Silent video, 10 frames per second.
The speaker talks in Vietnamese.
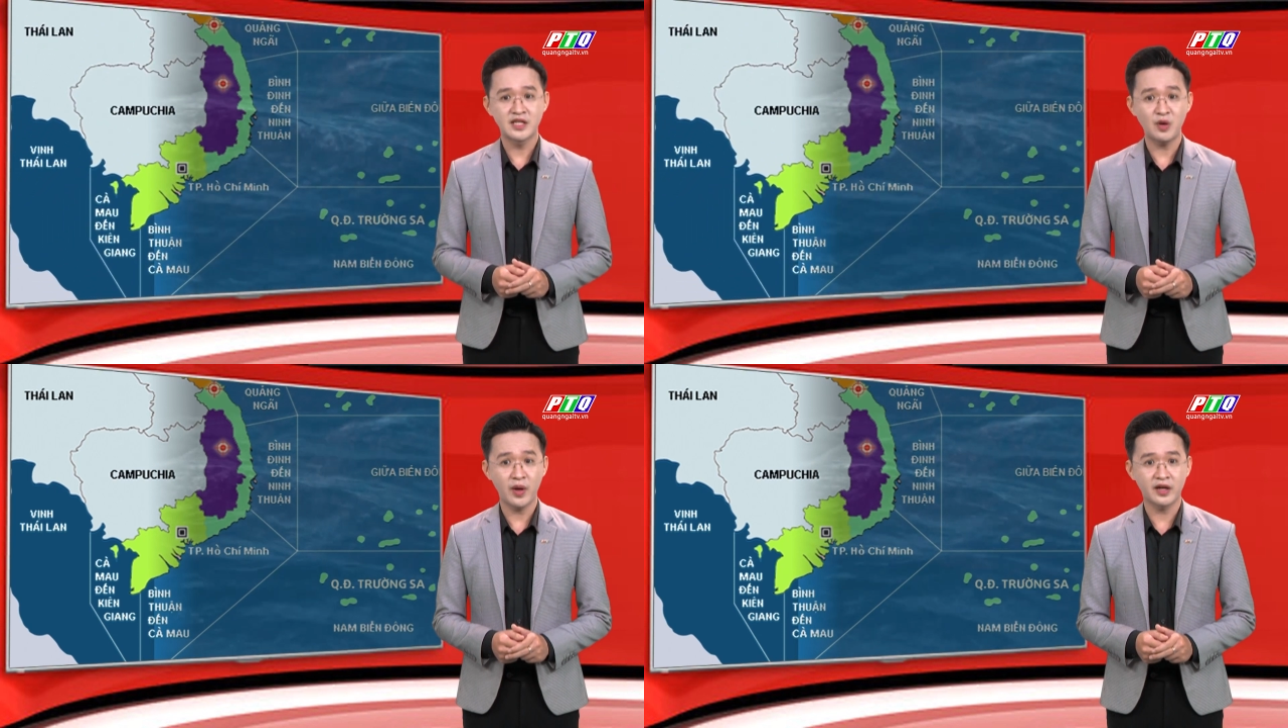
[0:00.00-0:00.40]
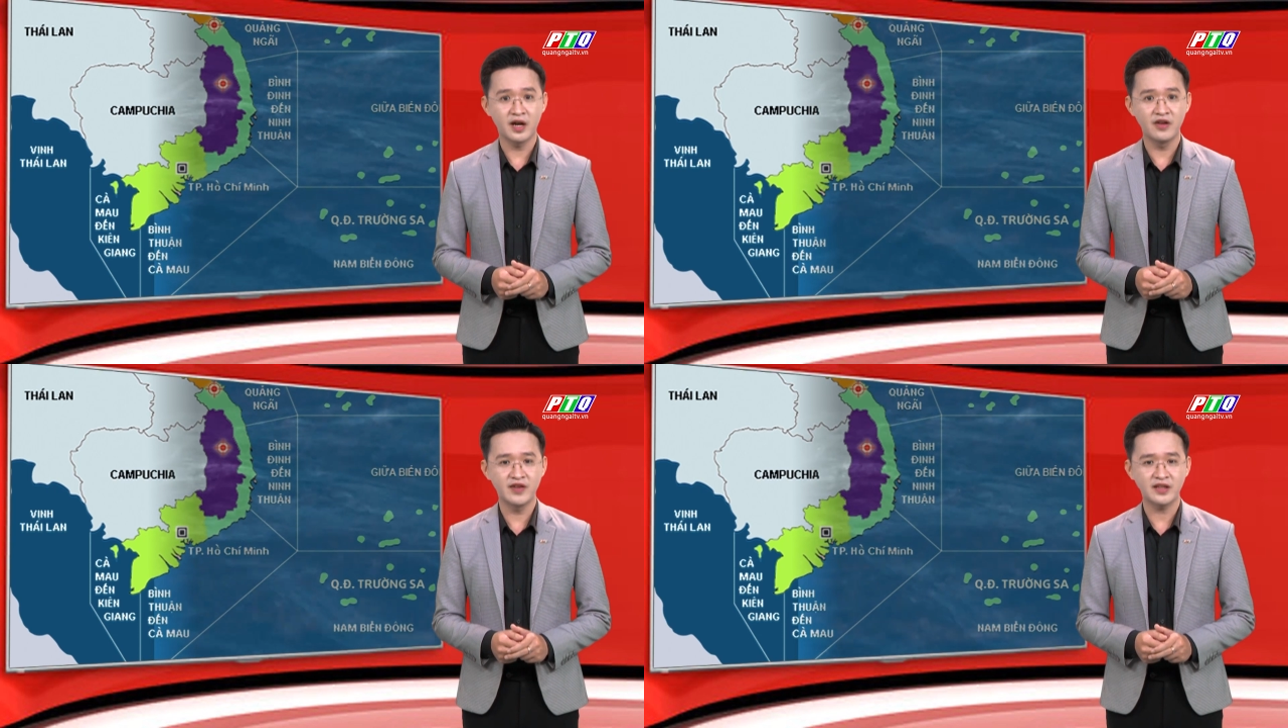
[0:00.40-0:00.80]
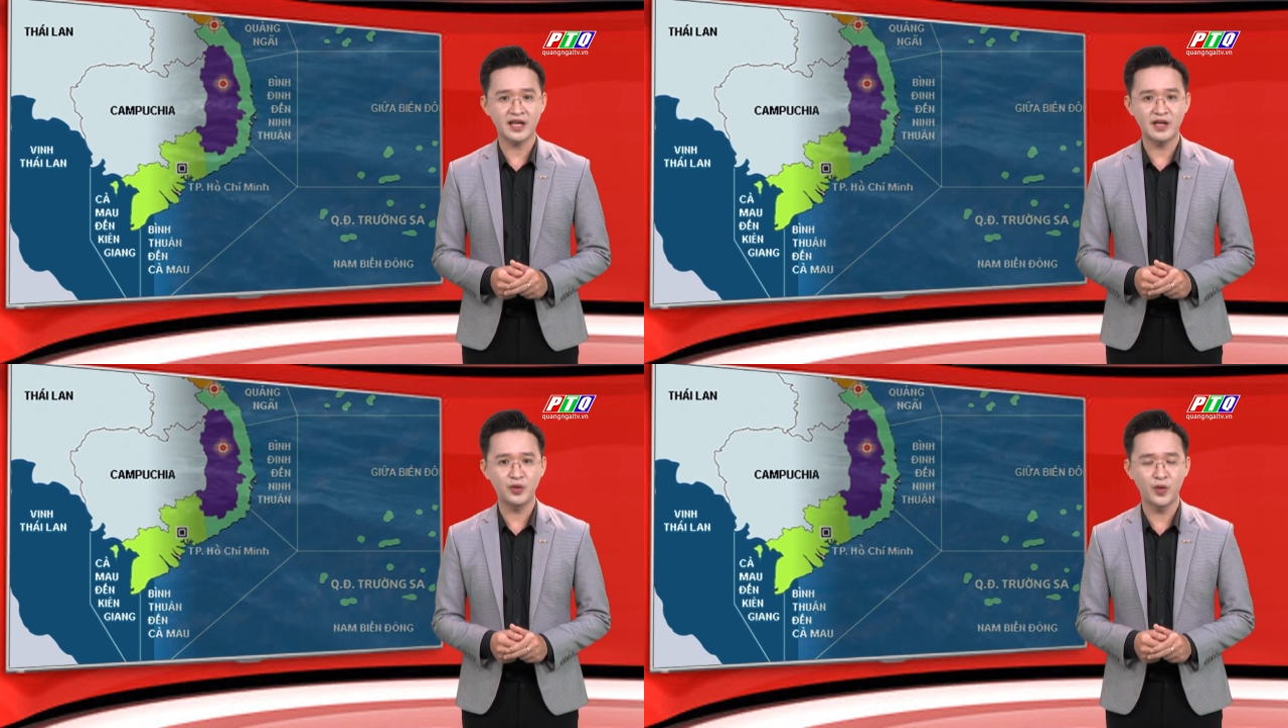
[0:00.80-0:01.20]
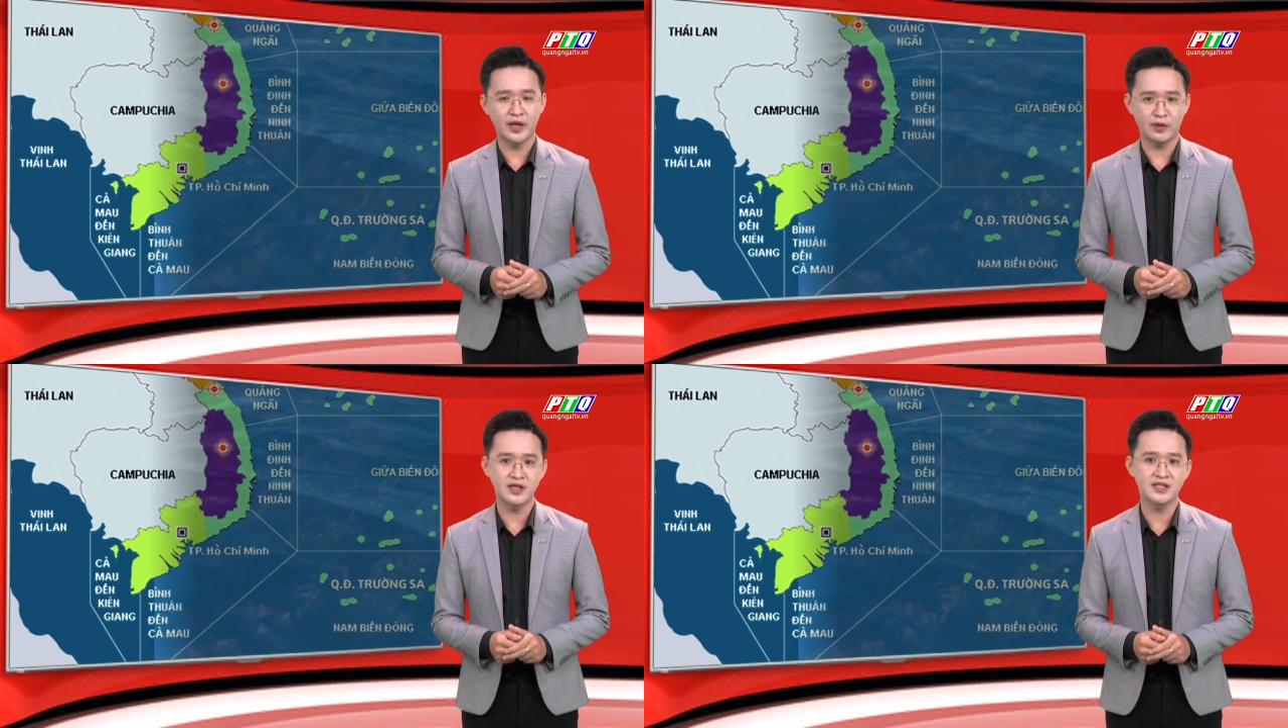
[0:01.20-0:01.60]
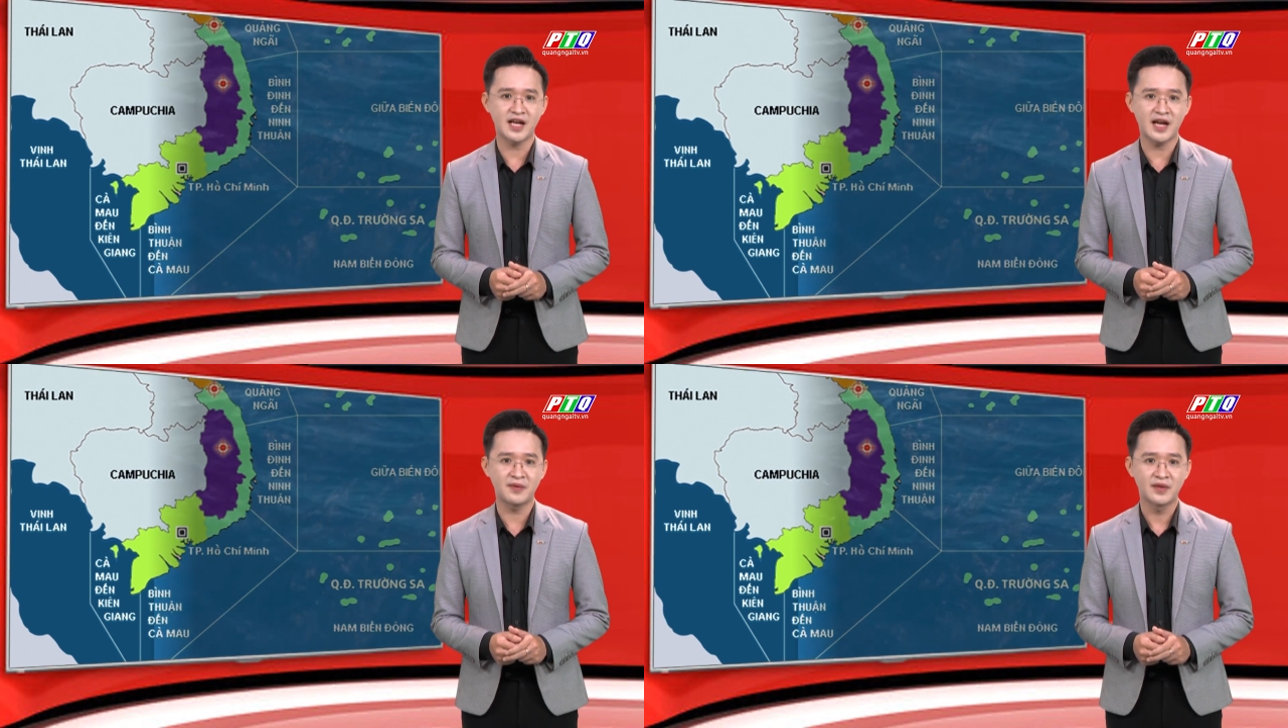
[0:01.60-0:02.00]
ra ngoài khơi phía tây huyện đảo Trường
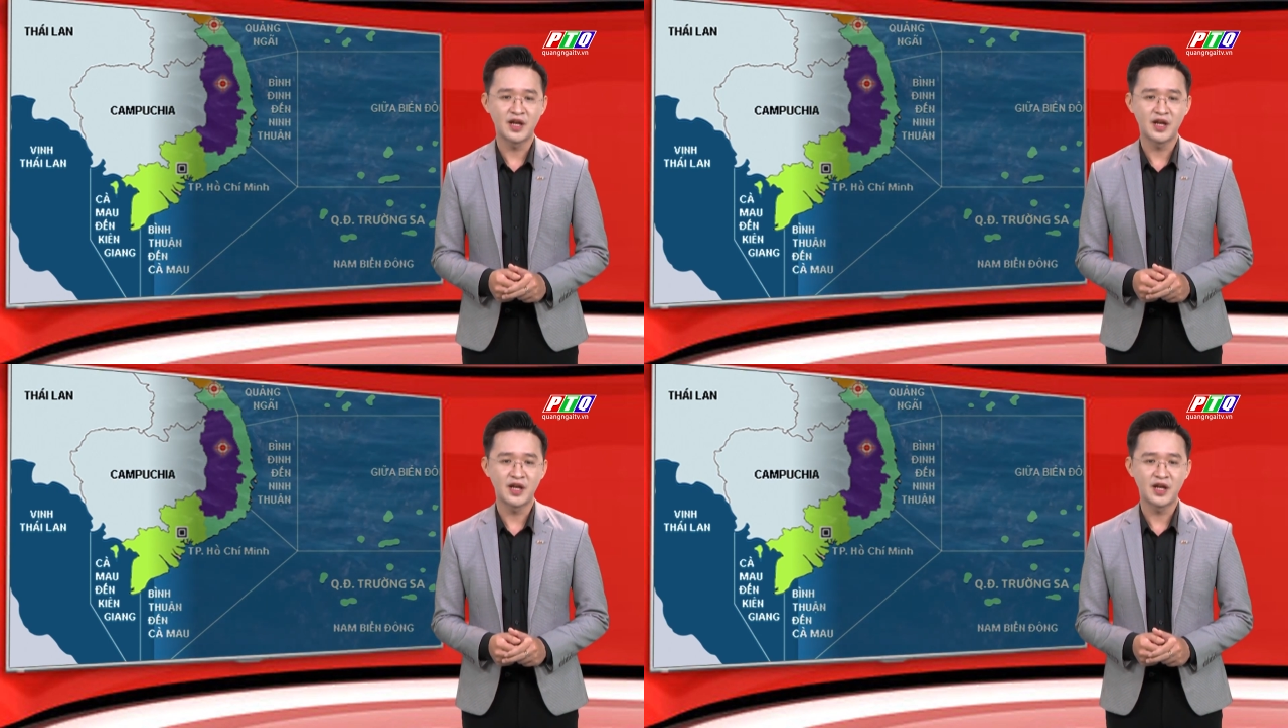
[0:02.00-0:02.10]
Sa,